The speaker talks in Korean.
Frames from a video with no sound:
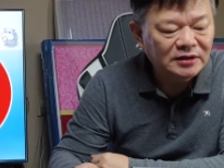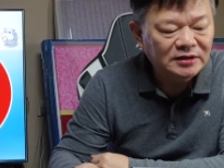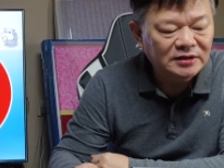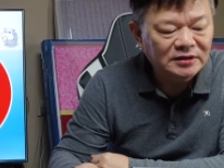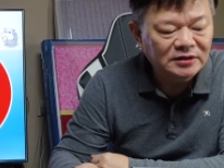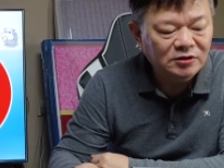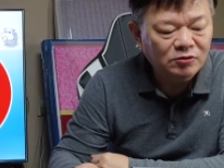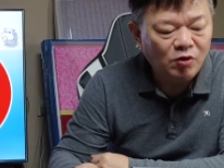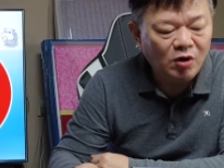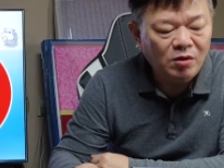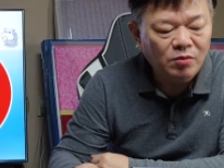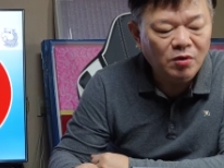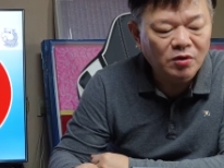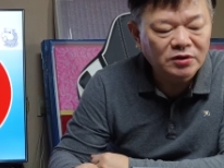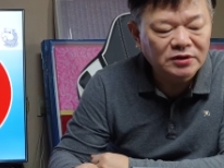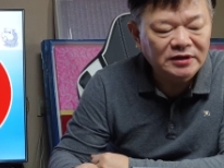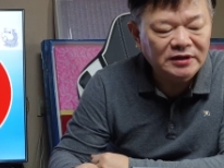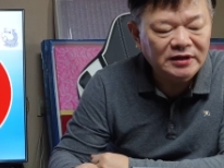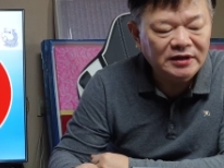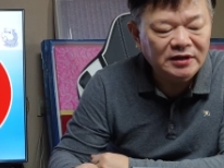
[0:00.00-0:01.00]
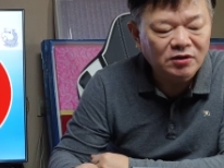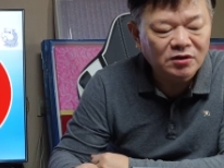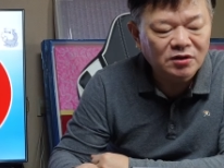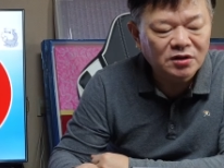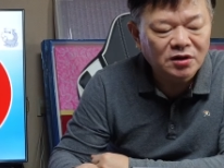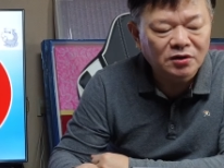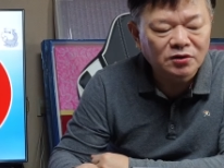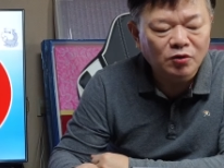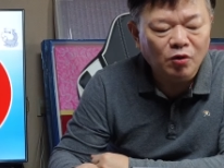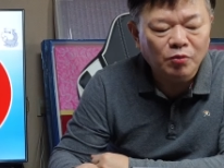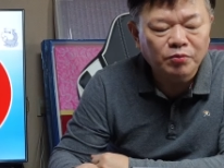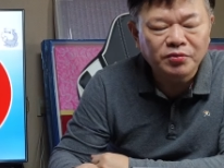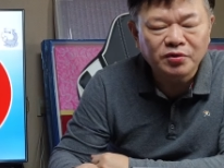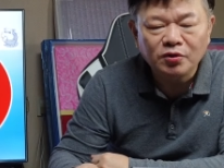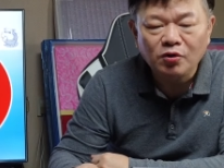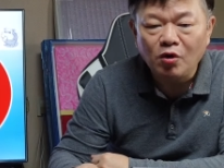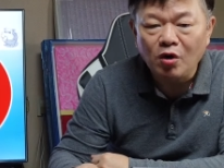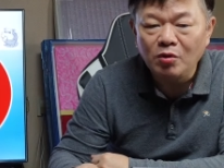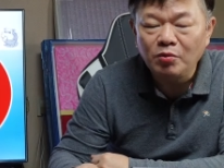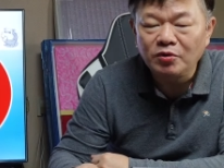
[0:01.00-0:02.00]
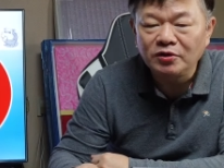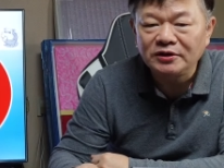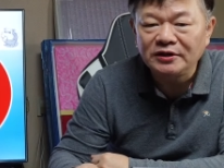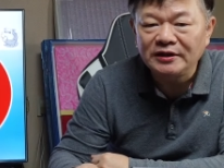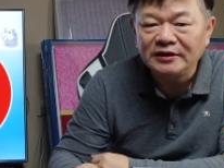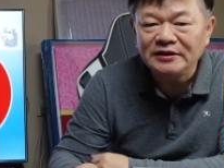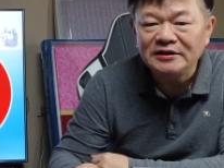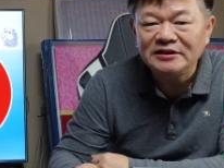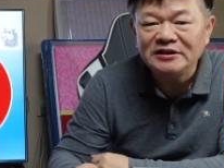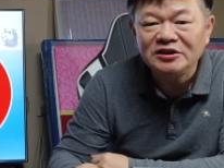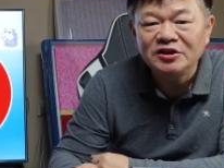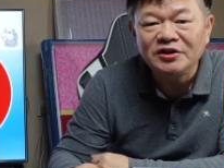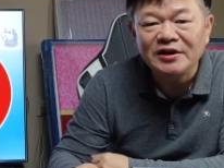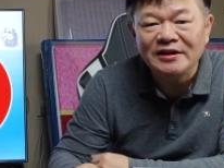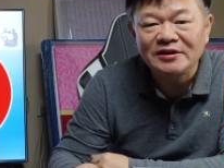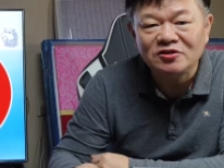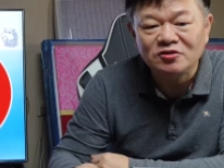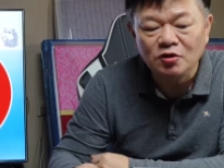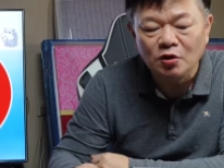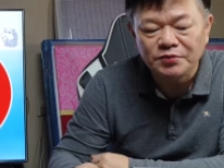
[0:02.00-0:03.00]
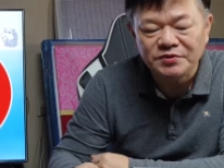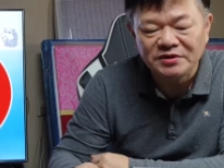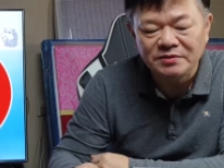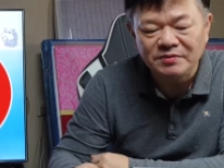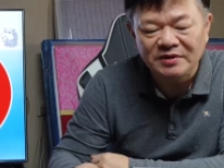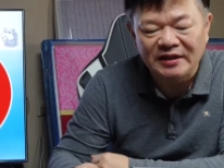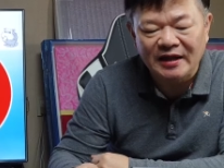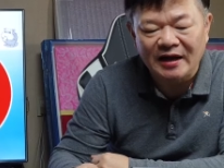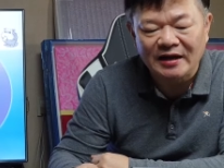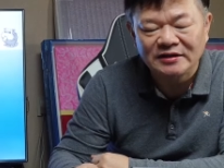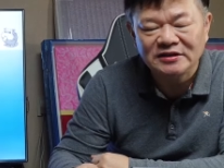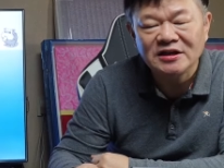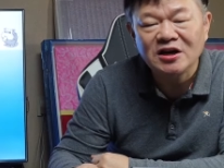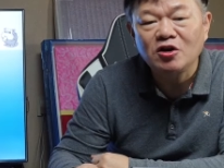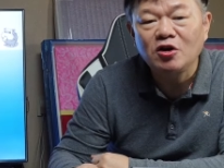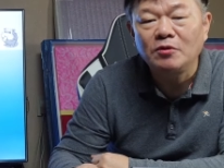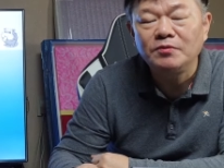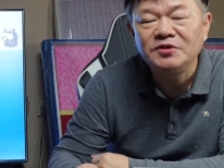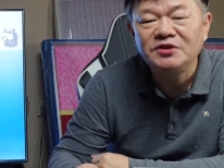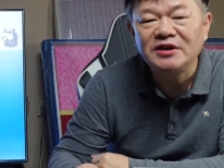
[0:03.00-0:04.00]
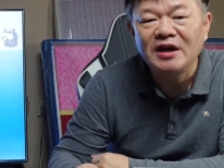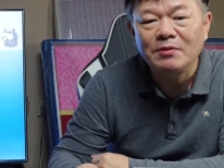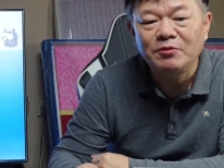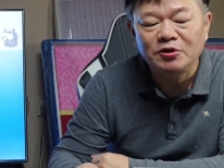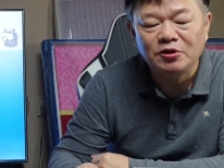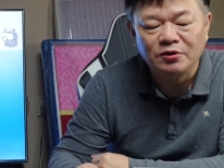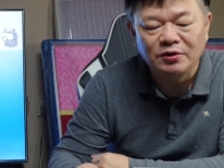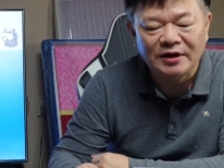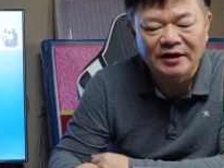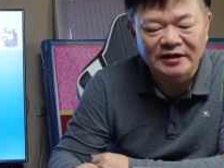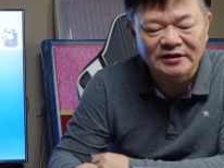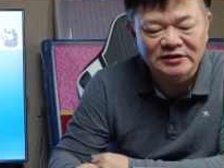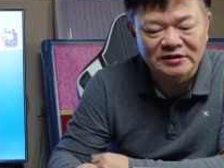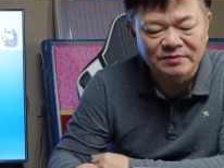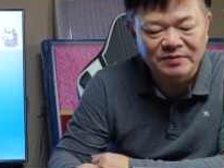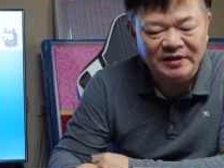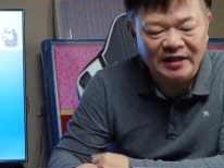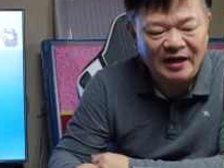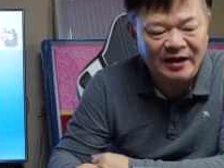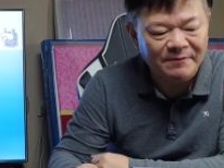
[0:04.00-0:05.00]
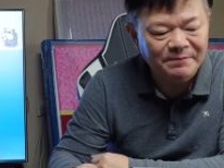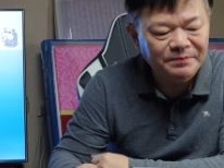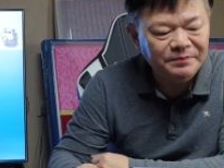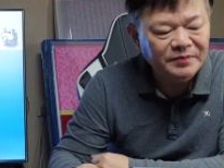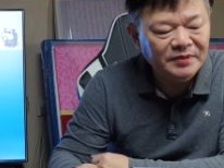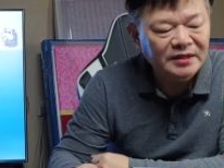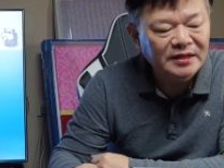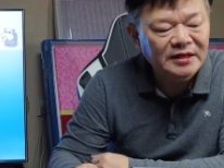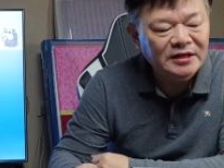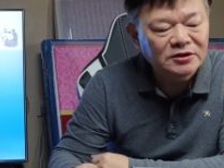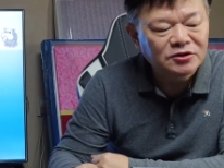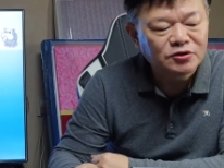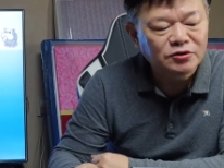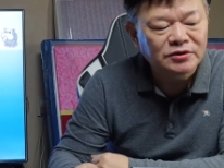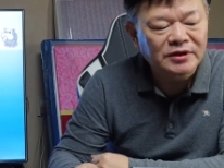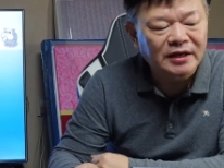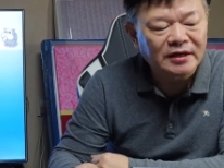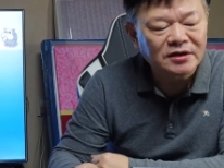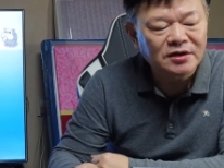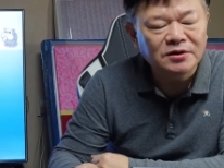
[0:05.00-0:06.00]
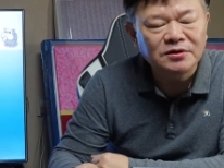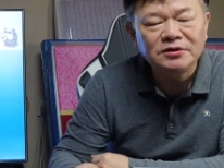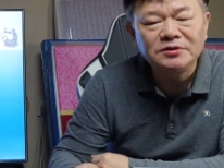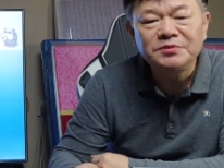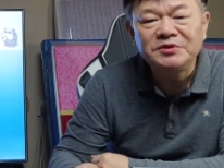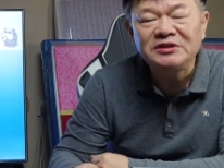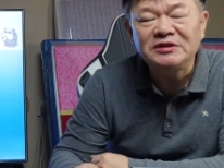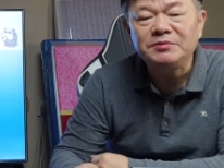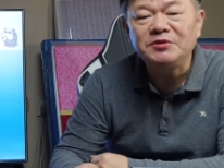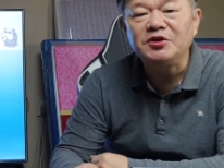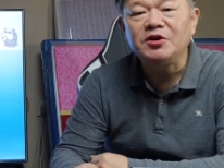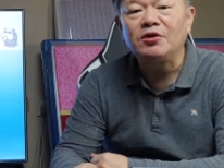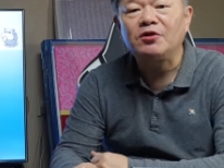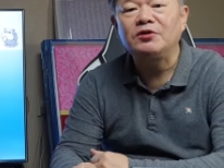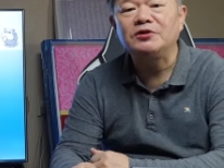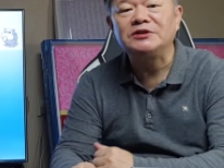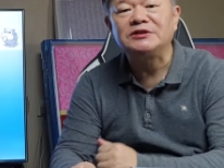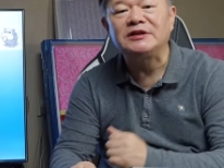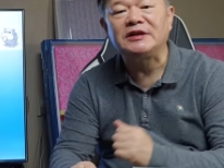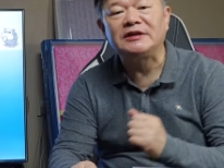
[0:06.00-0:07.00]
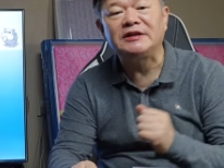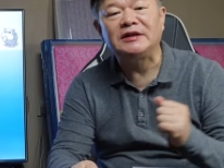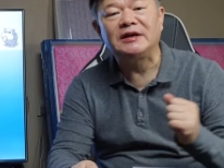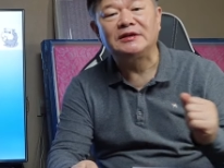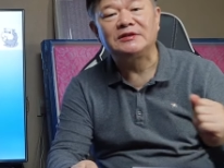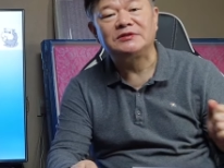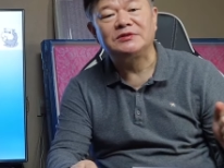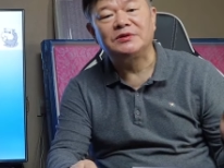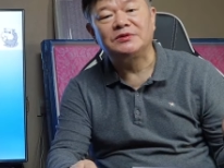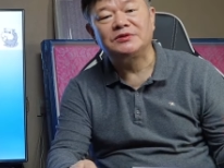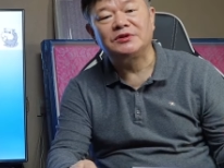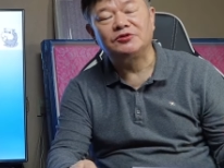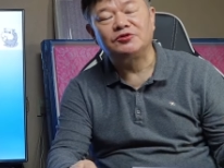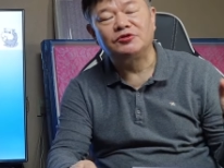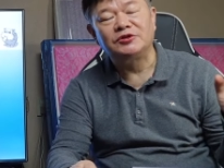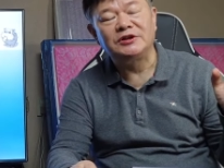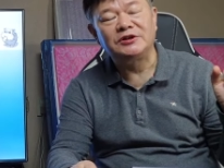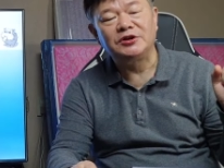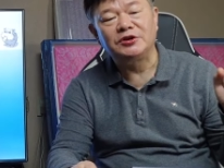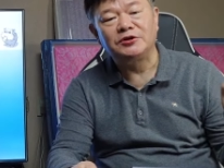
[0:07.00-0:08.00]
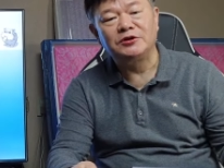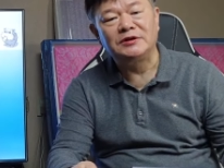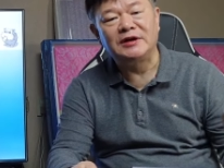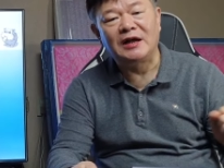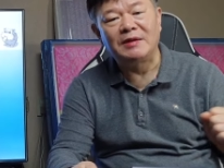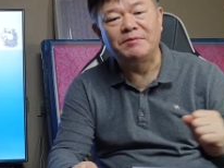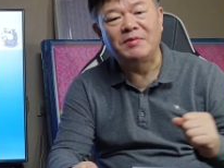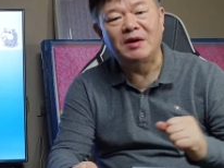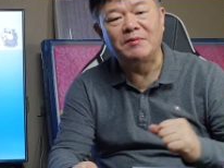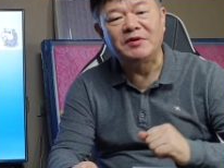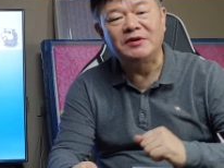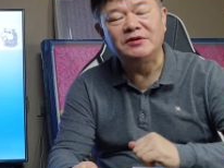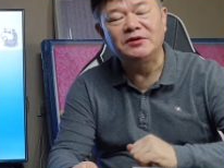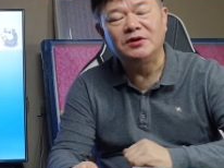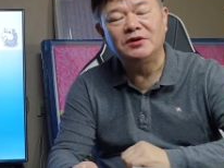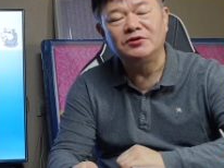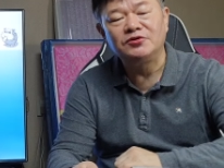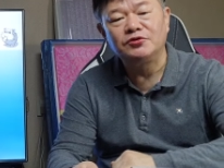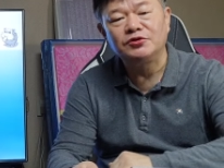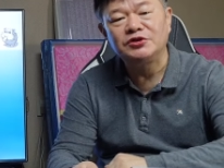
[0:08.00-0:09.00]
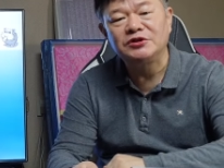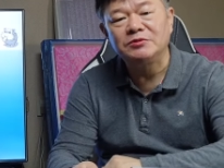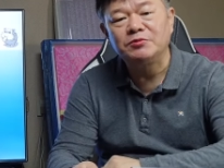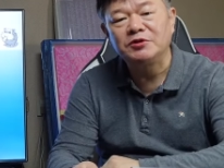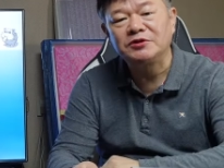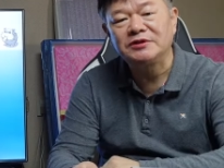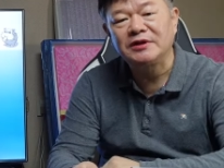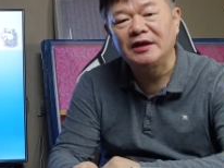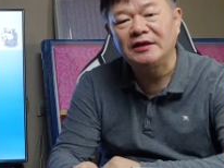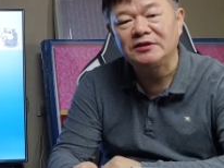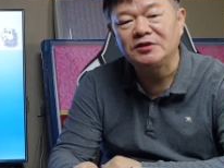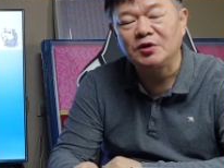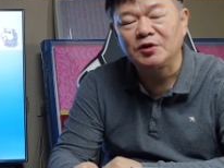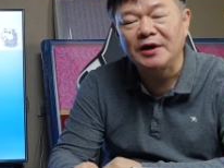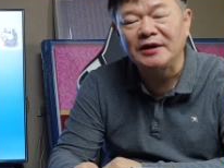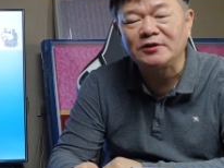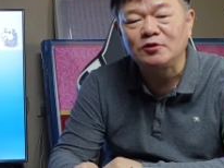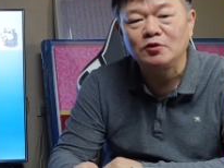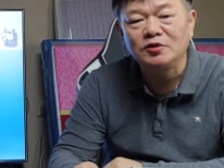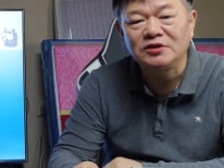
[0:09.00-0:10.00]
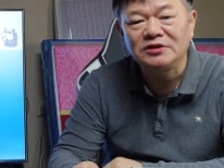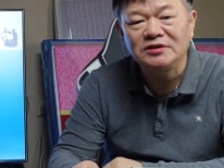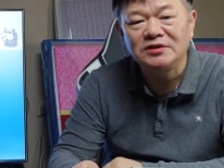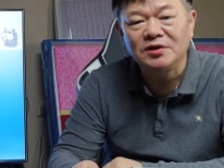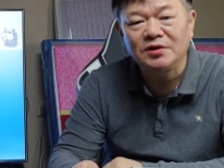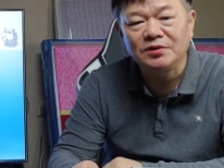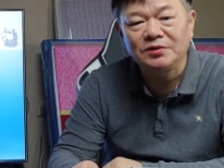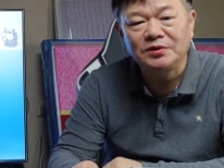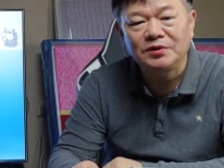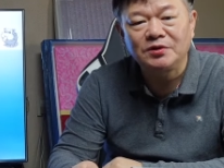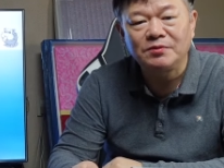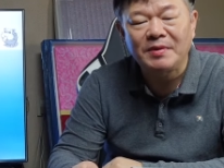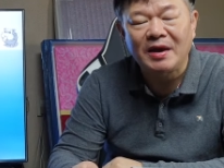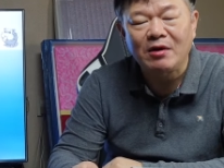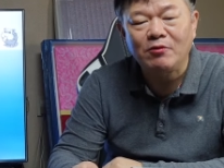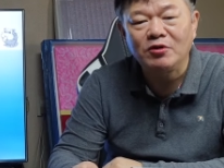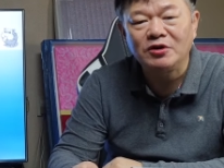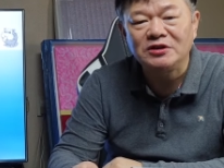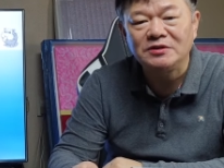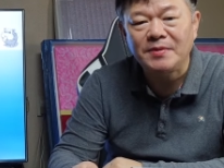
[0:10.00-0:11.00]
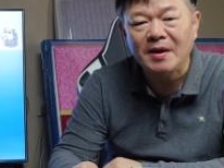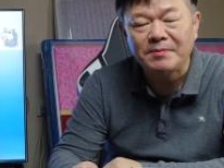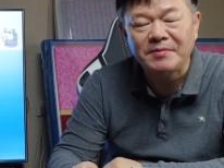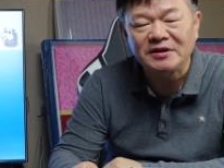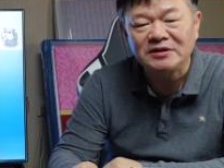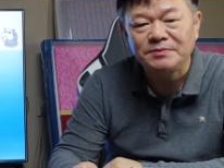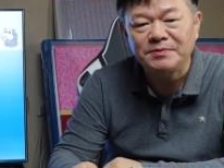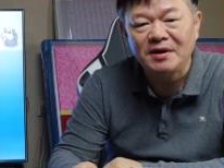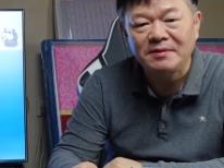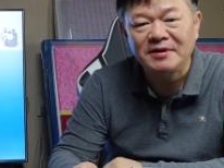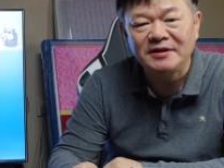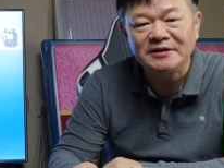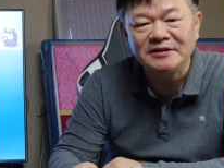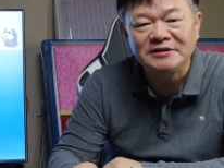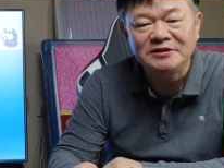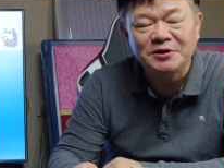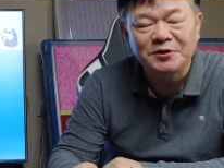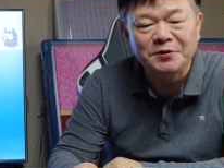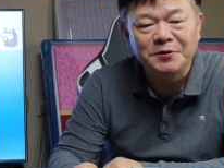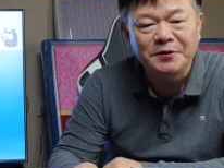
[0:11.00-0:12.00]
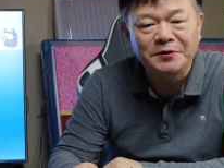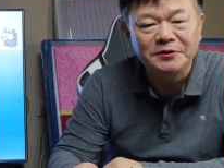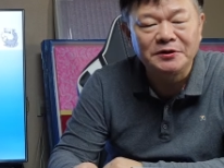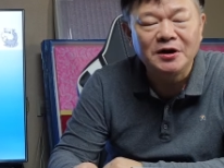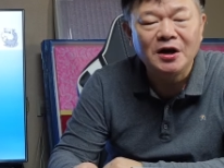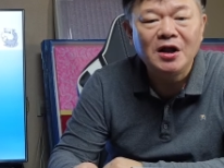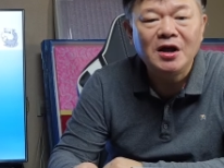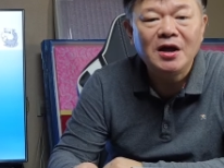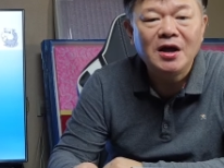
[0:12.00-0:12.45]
그 월복리 연 5% 월복리를 이겨낼 수는 없습니다. 제가 검증해 보도록 하겠습니다. 주택연금 12억 원짜리 가지고서 주택연금 가입하면요 65세 정액종신형으로 매월 288만 2천 원을